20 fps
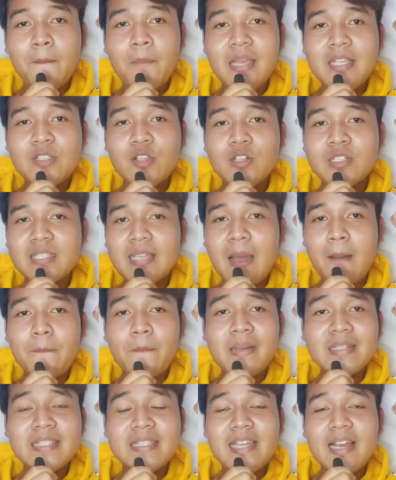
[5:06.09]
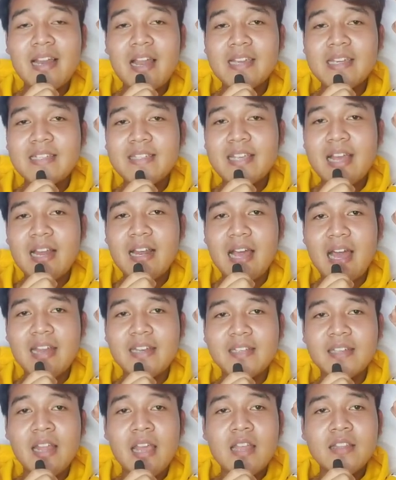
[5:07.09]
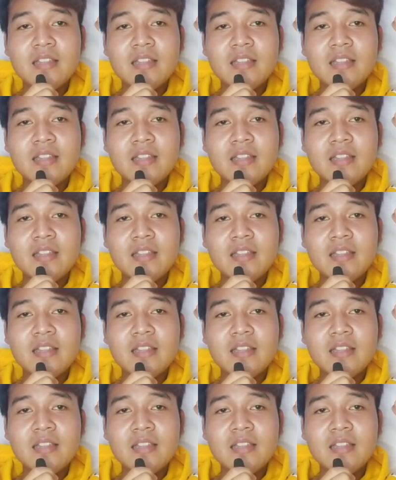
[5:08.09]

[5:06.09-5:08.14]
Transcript: Besoknya pas dia lagi jalan,